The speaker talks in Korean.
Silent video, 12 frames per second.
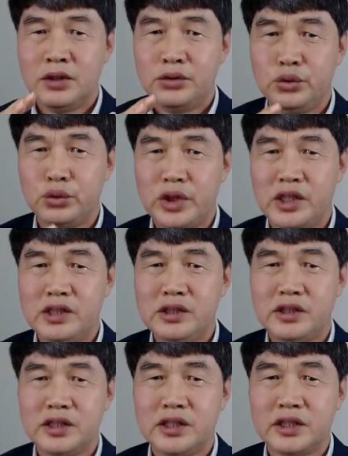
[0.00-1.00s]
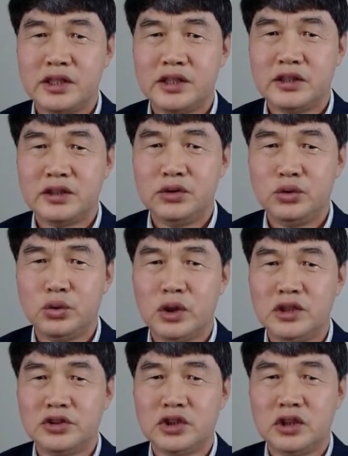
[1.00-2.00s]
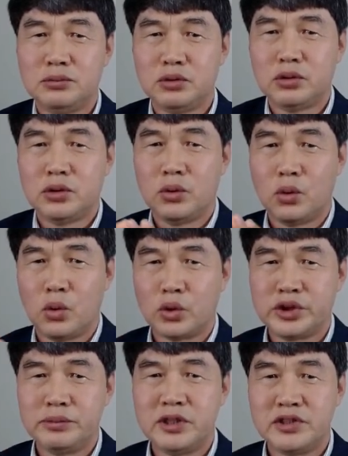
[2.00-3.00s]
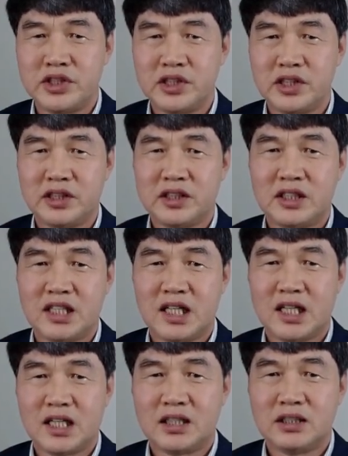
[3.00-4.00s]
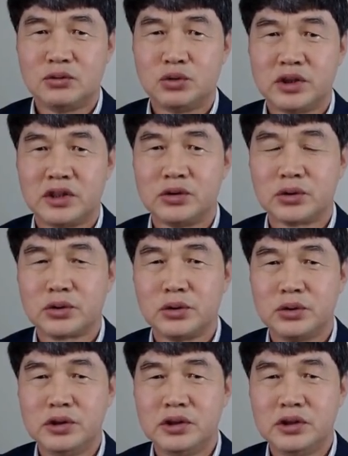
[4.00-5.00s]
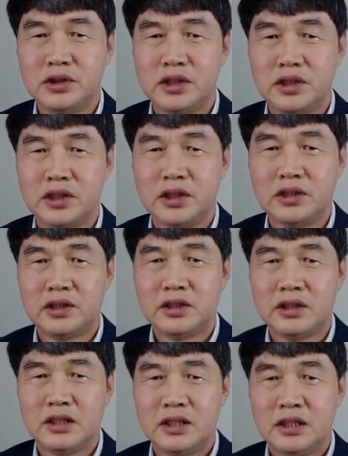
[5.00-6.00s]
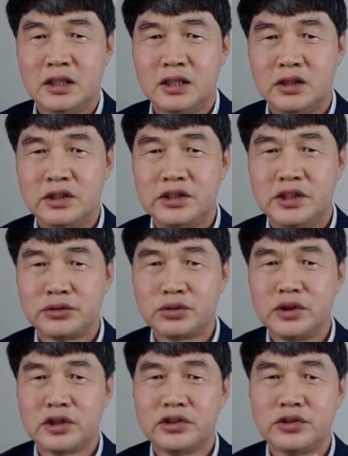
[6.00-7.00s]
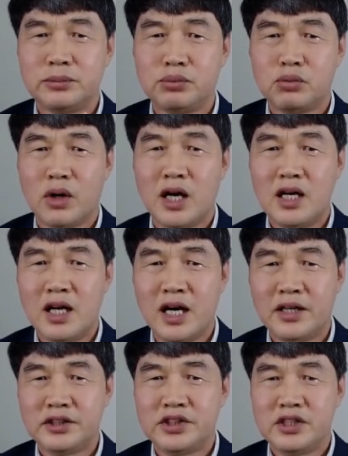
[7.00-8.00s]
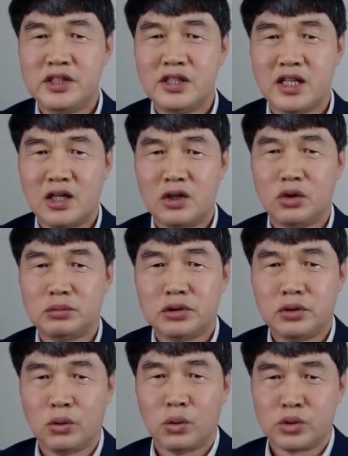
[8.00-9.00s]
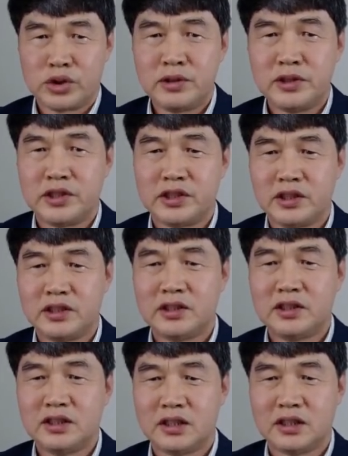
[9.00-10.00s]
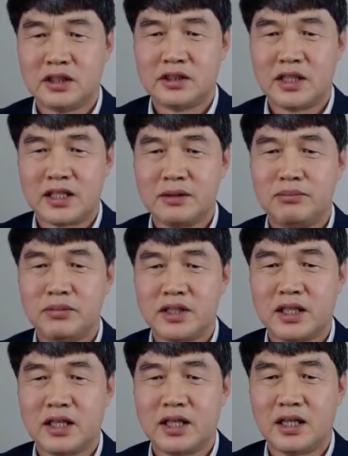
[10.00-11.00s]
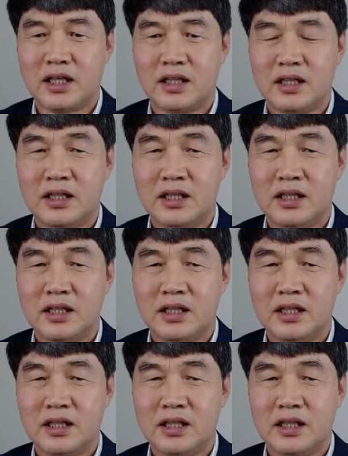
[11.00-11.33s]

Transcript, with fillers: 유대인들에게는 6월절부터 50일째 되는 날, 우리 기독교인들에게는 예수님께서 부활하신 날로부터 50일째 되는 어, 날입니다.